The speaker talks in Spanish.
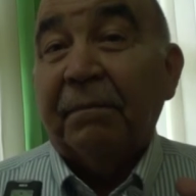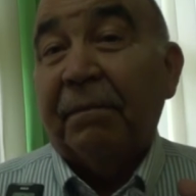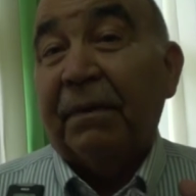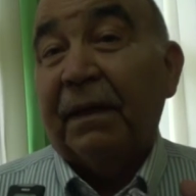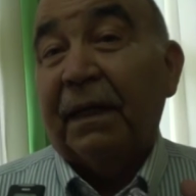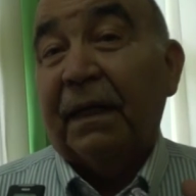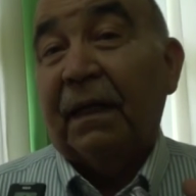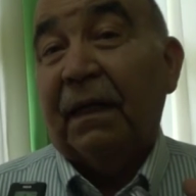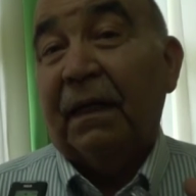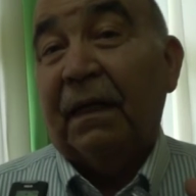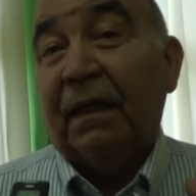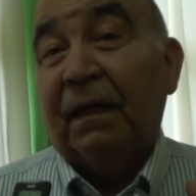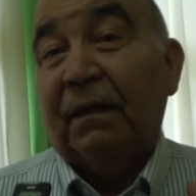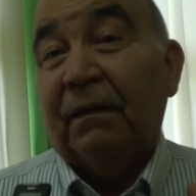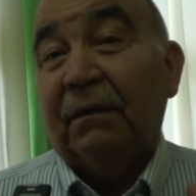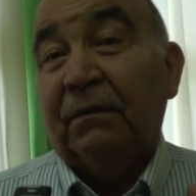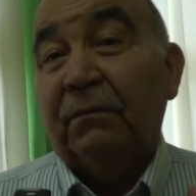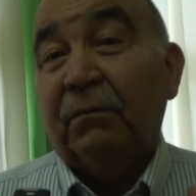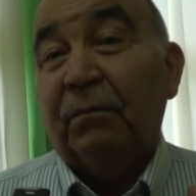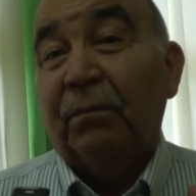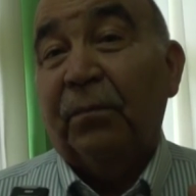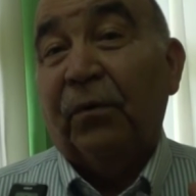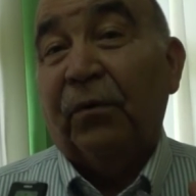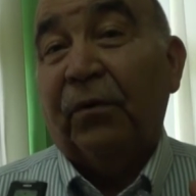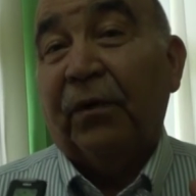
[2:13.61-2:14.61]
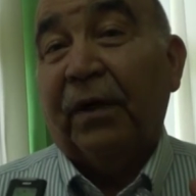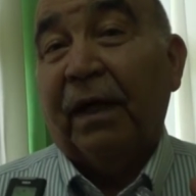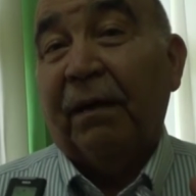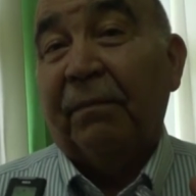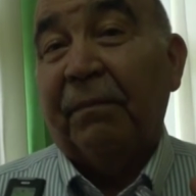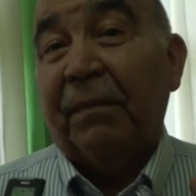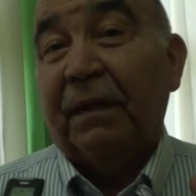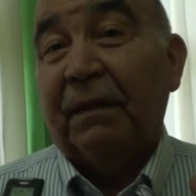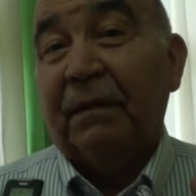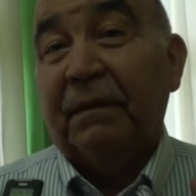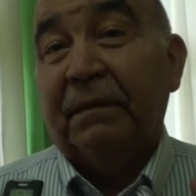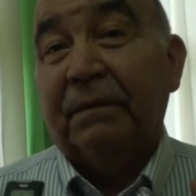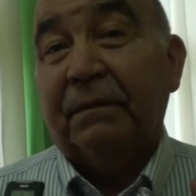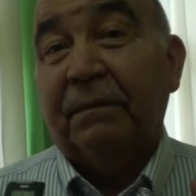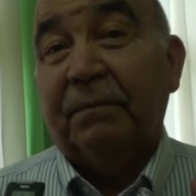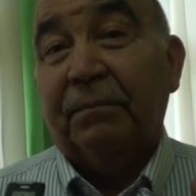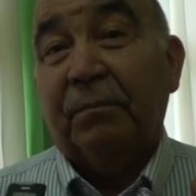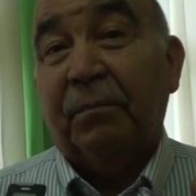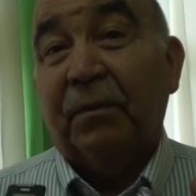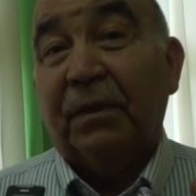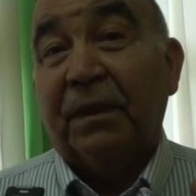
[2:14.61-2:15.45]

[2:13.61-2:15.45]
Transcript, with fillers: para un programa eh,